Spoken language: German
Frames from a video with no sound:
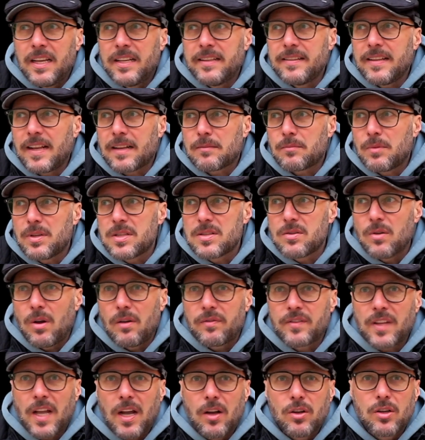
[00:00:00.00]
Ich sag mal so
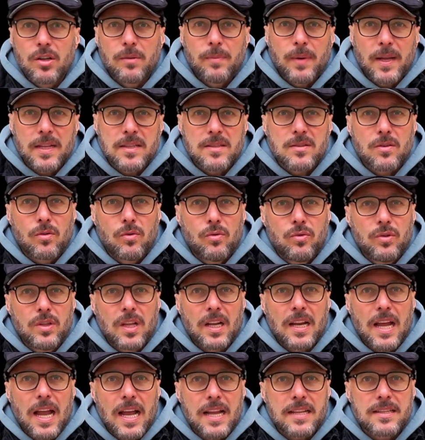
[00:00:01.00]
auf der Autobahn so
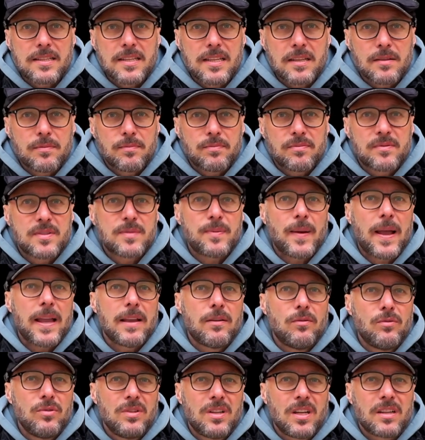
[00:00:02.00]
180,
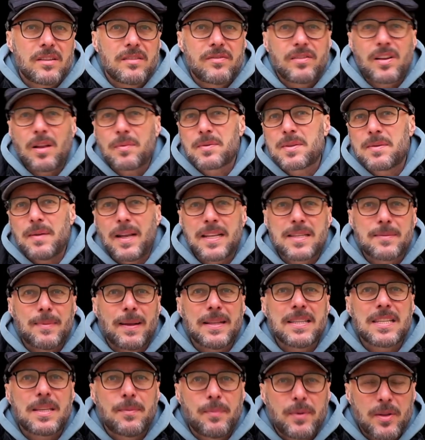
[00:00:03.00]
200, ich glaube
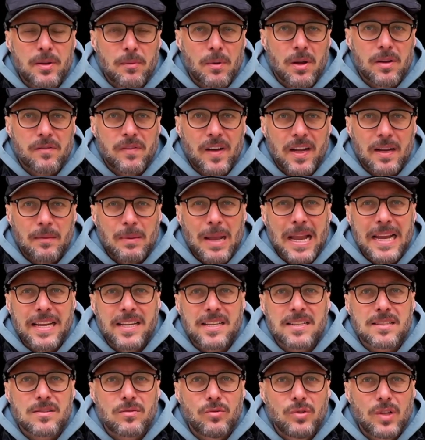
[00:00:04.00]
220 bin ich mal gefahren, aber
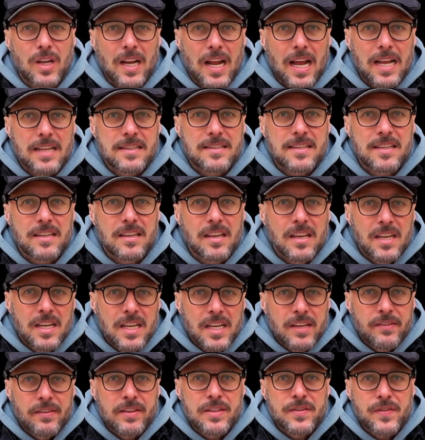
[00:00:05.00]
eigentlich ist 180,
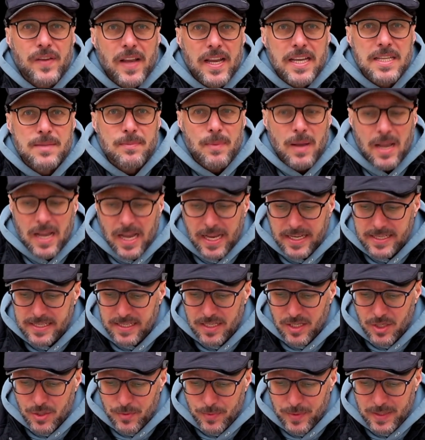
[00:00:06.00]
wenn es frei ist, meine
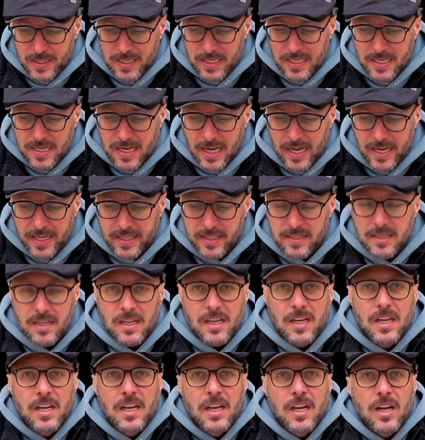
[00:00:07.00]
Reisegeschwindigkeit.
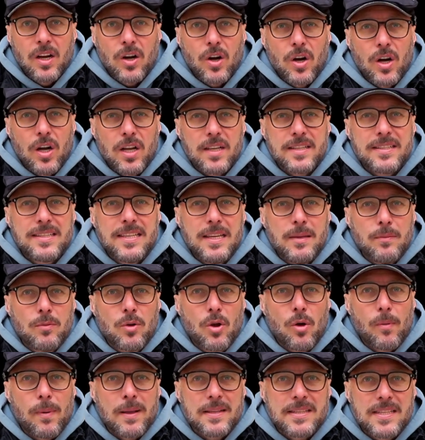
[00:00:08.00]

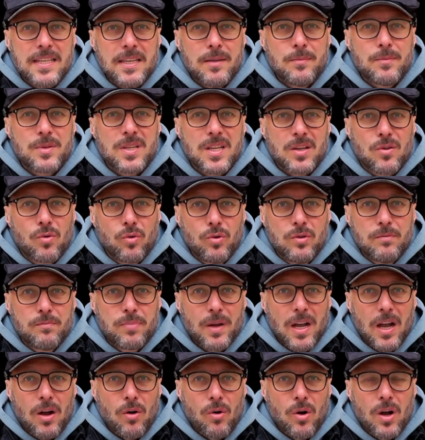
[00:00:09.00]
7,7 äh, Sekunden
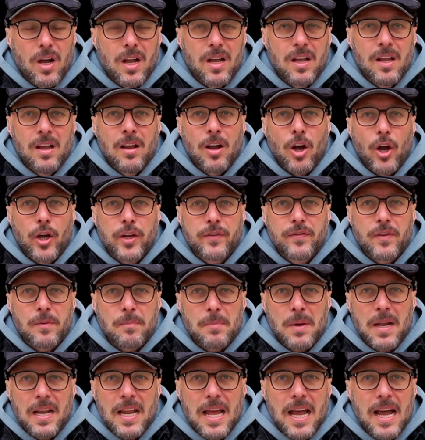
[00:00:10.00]
brauche. Heute wird
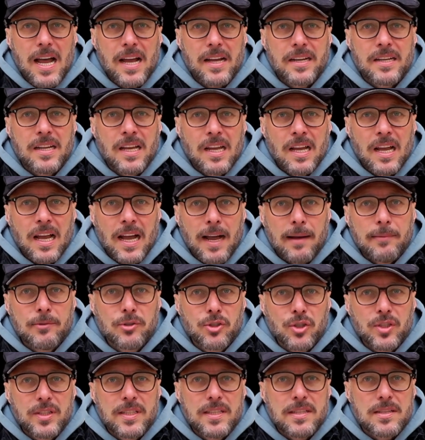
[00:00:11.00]
man lachen, aber
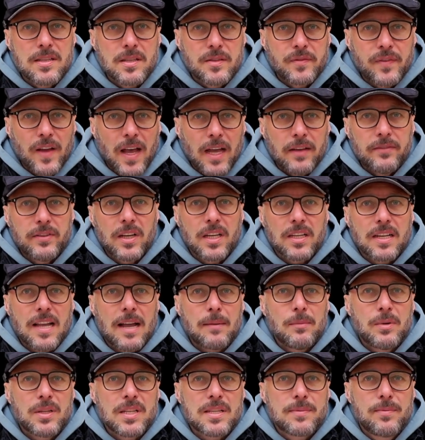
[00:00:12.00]
durch dieses Fahrwerk
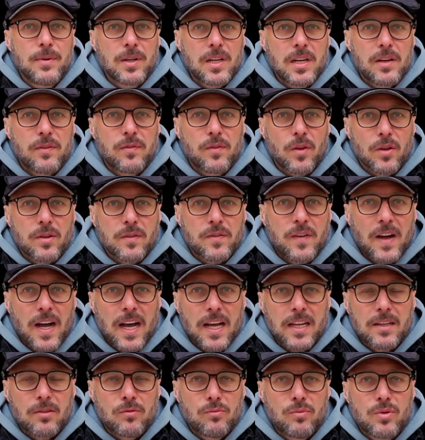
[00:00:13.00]
kann man das wirklich flott
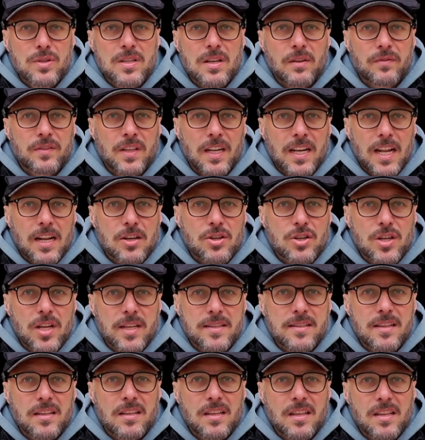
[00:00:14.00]
fahren und muss auf der
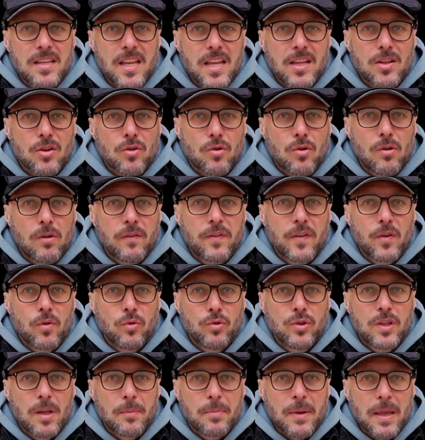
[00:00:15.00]
Landstraße nicht in jeder Kurve
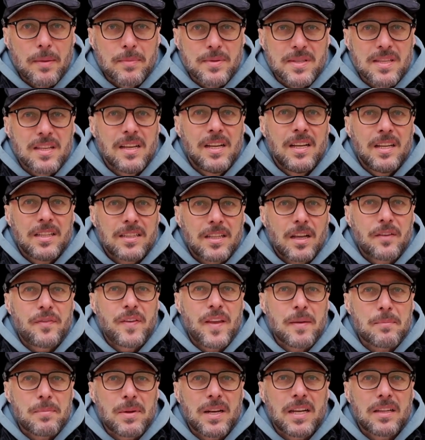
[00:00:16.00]
runterbremsen. Da
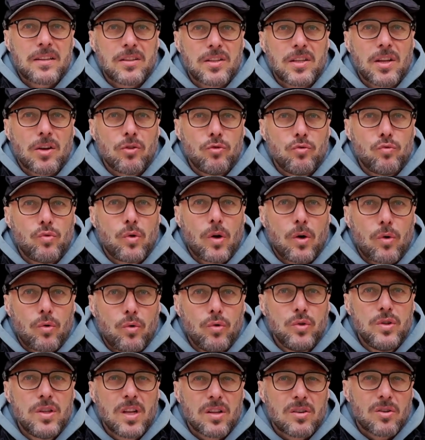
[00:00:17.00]
fährt man natürlich auch nur
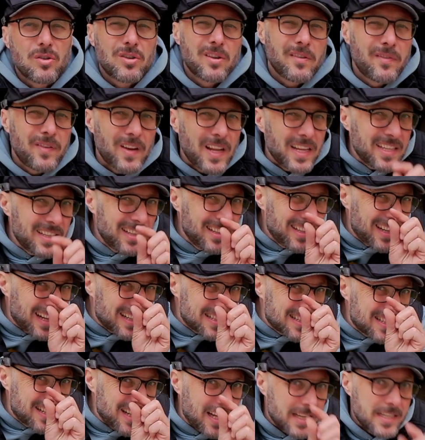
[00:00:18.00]
100 oder vielleicht ein
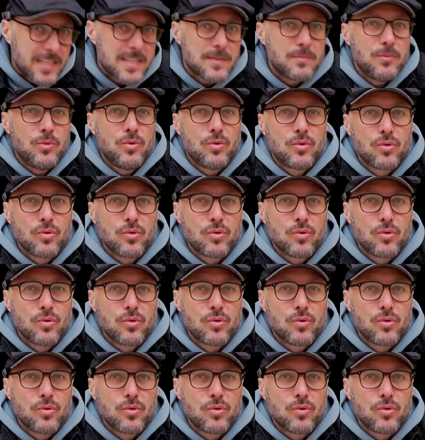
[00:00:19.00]
ganz kleines Mühe